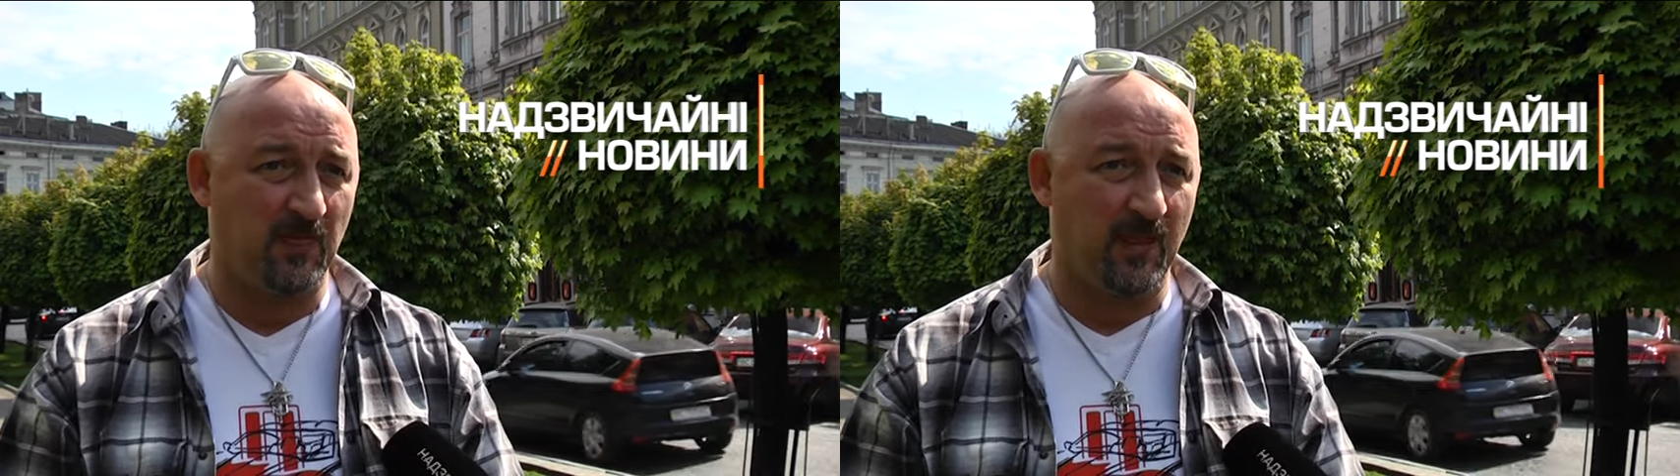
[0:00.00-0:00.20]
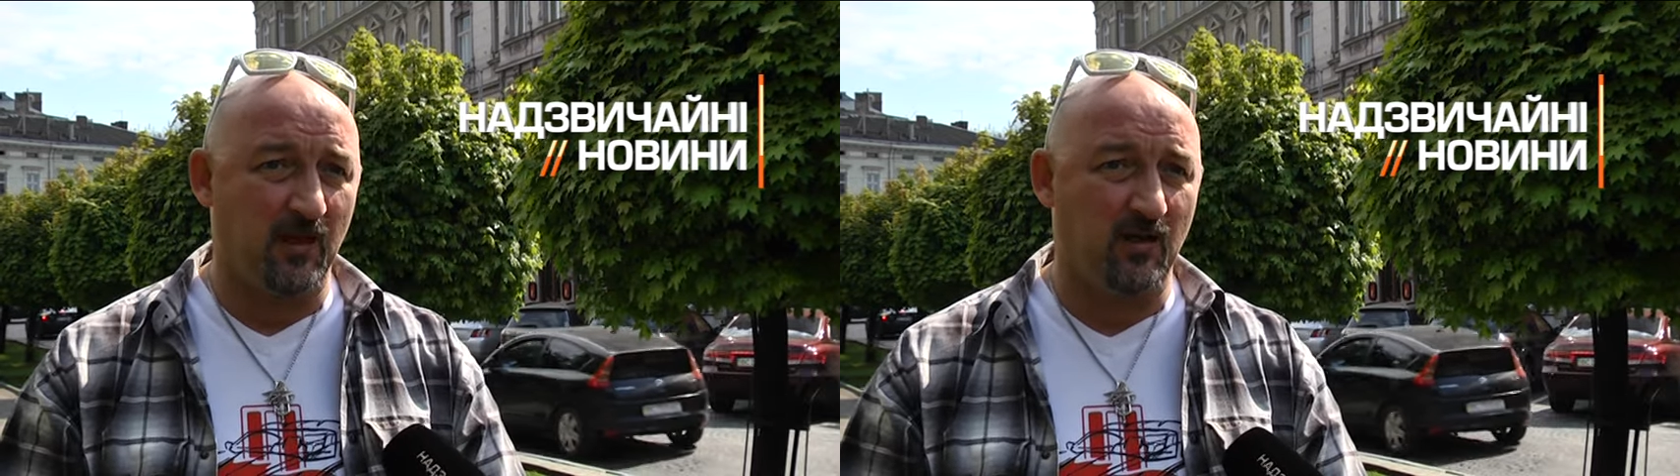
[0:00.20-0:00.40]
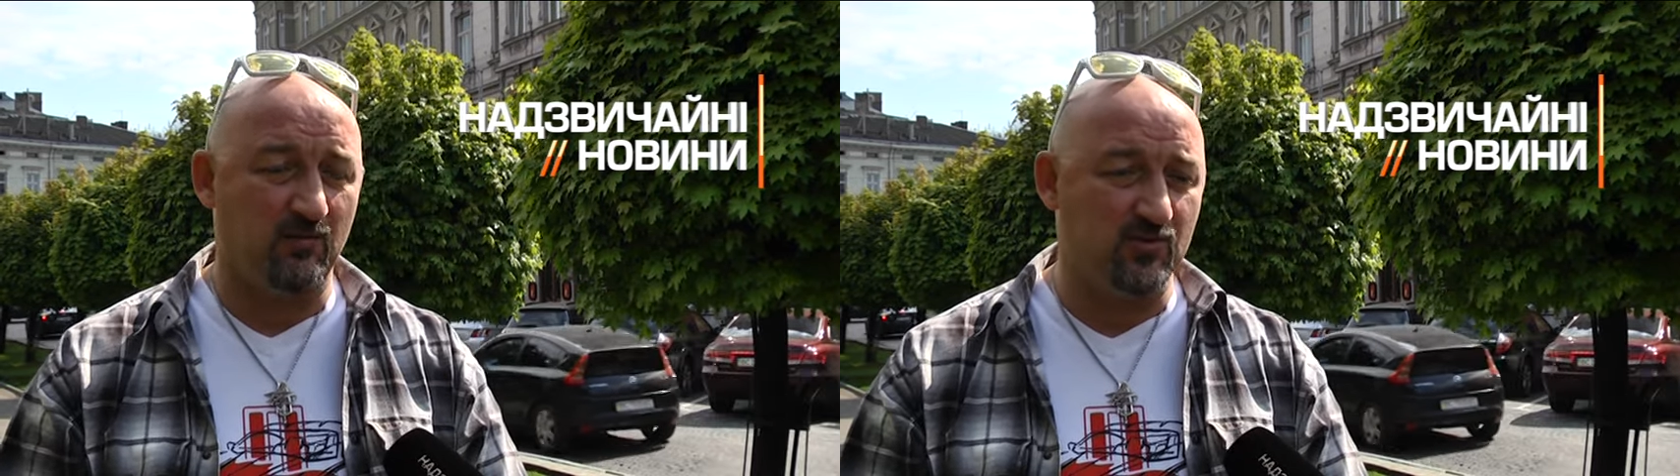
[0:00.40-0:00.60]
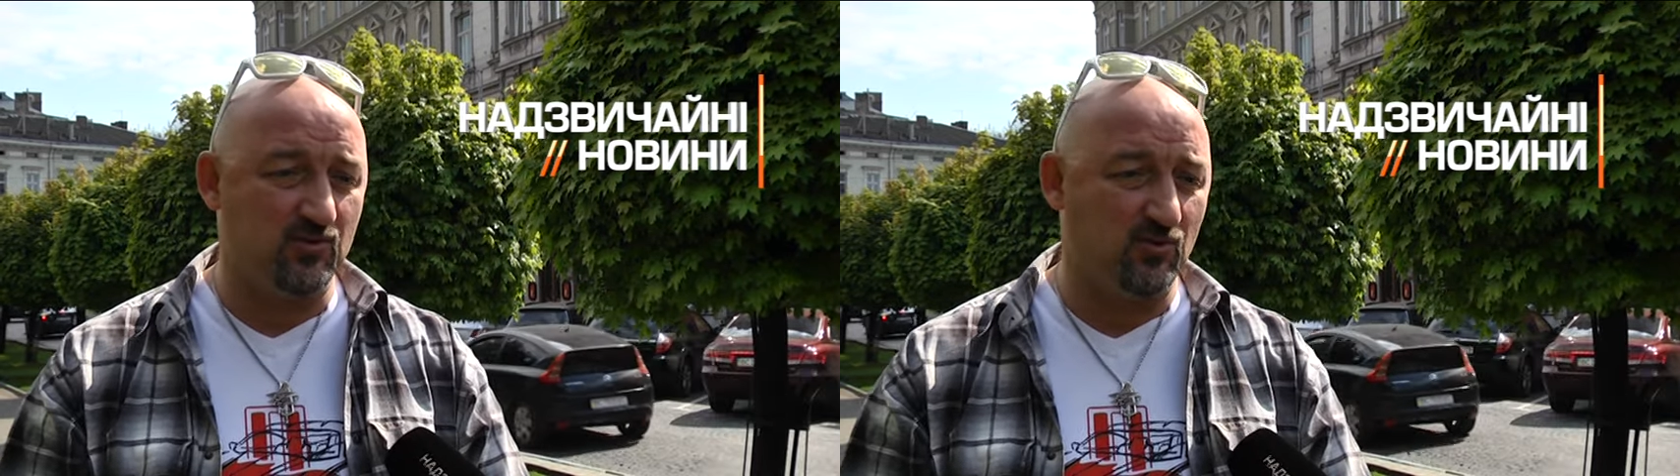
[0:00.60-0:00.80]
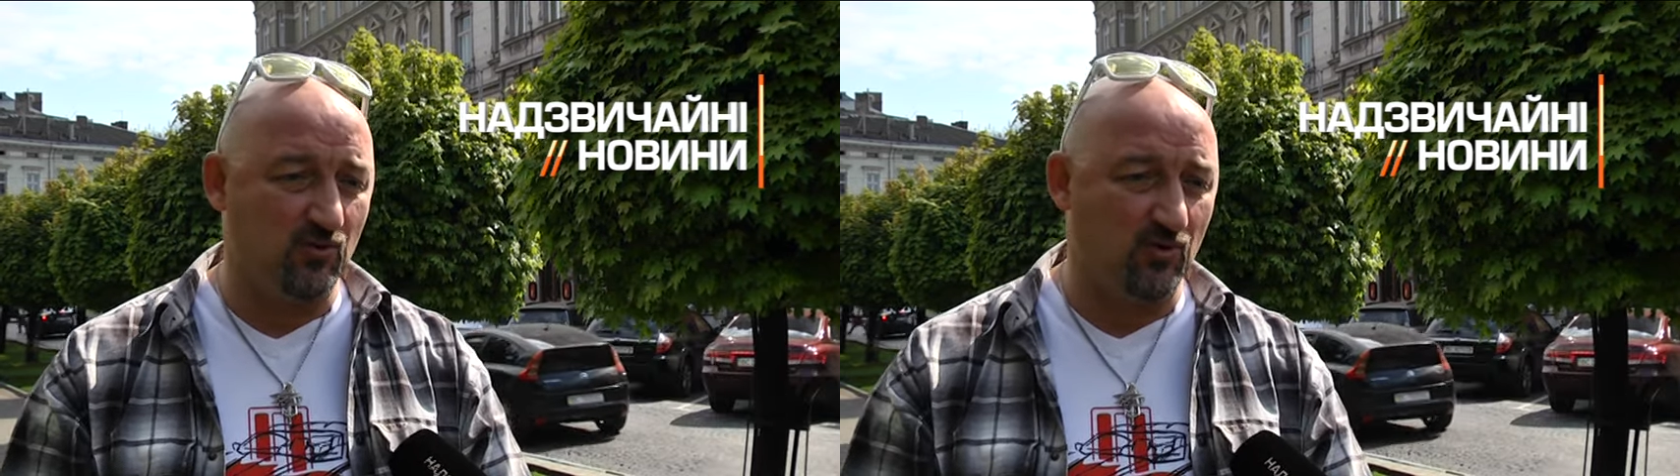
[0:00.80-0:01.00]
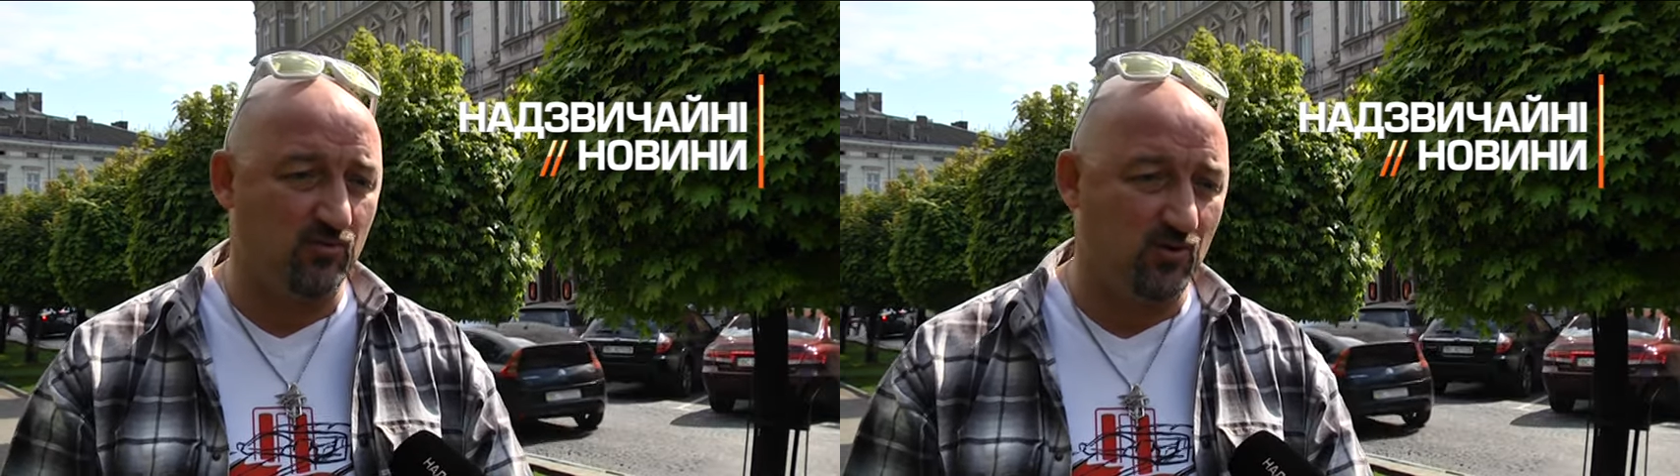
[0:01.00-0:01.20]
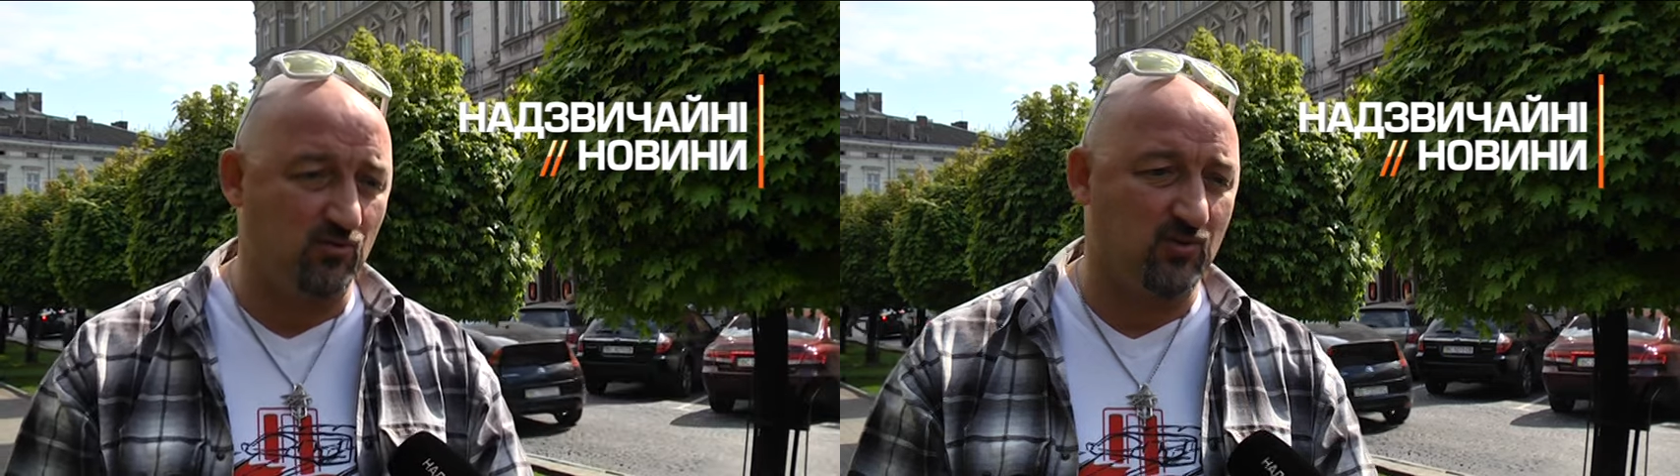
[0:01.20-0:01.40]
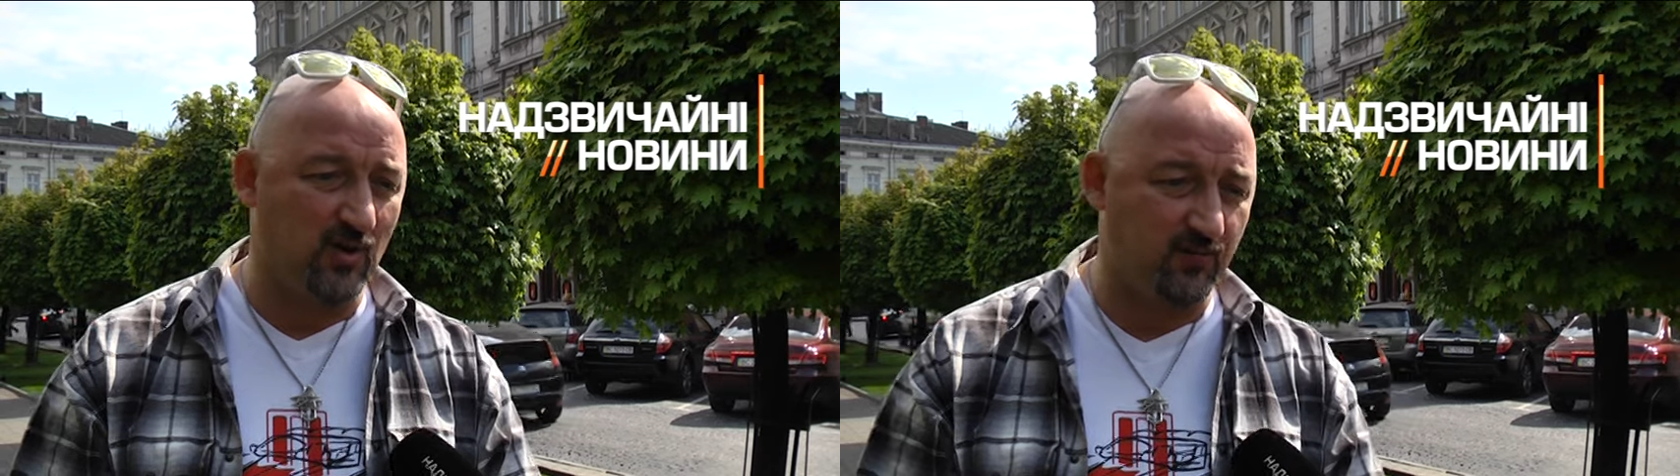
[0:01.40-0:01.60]
а без нее
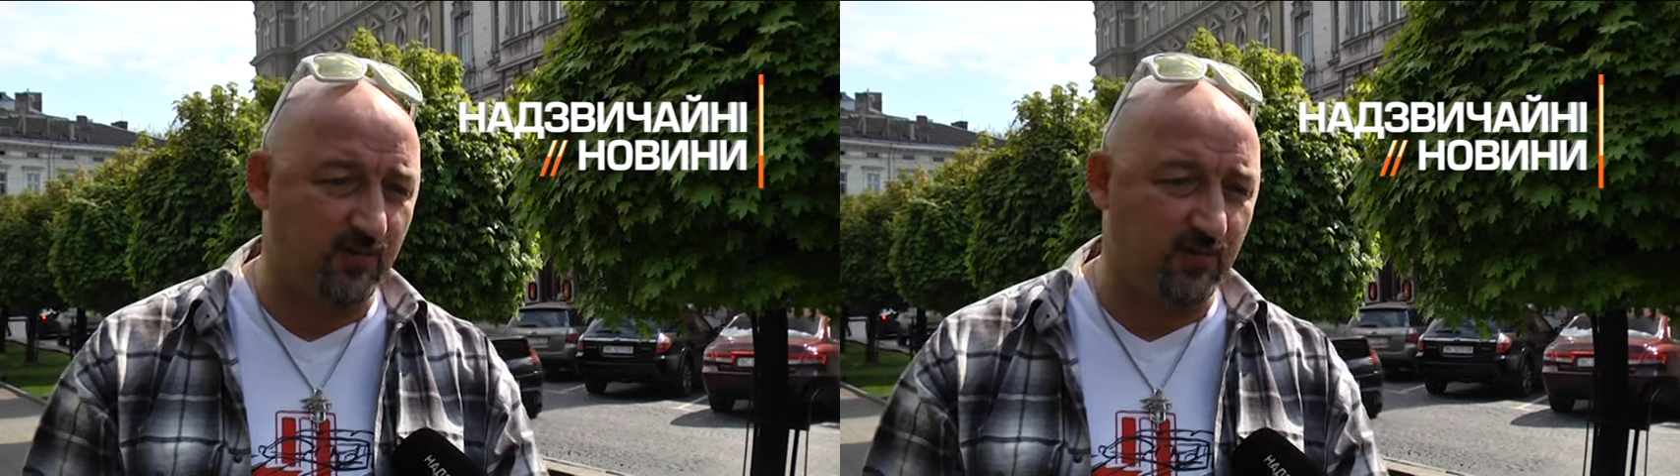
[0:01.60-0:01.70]
никуда в